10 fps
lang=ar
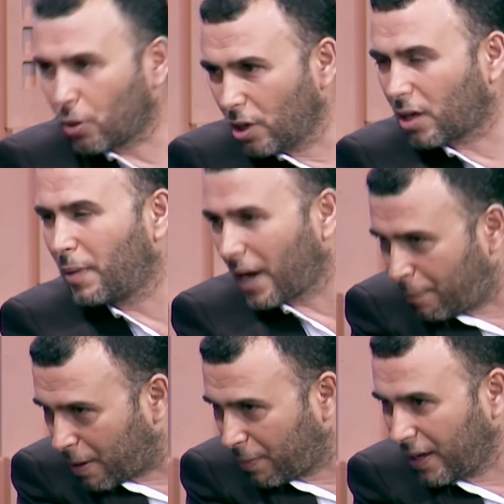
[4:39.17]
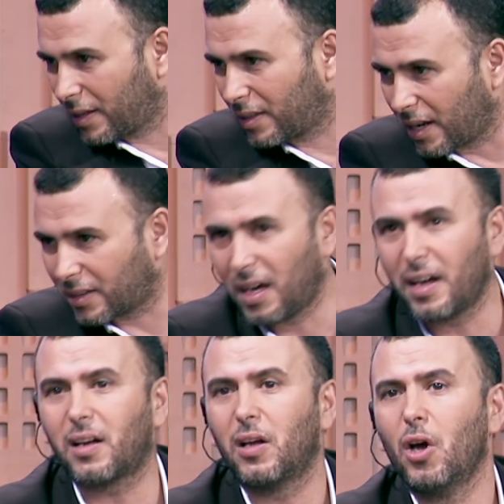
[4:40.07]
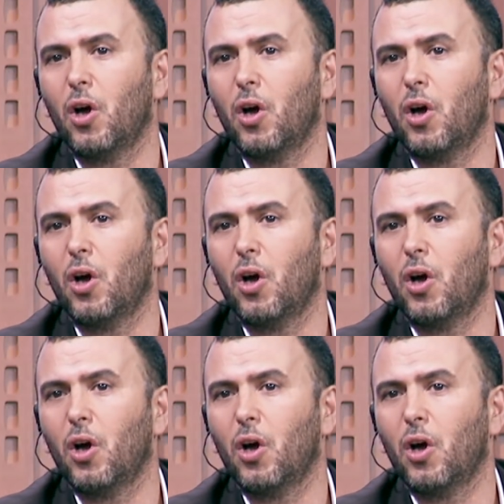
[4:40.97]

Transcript: نقول لك مرحبا بيك دار دارك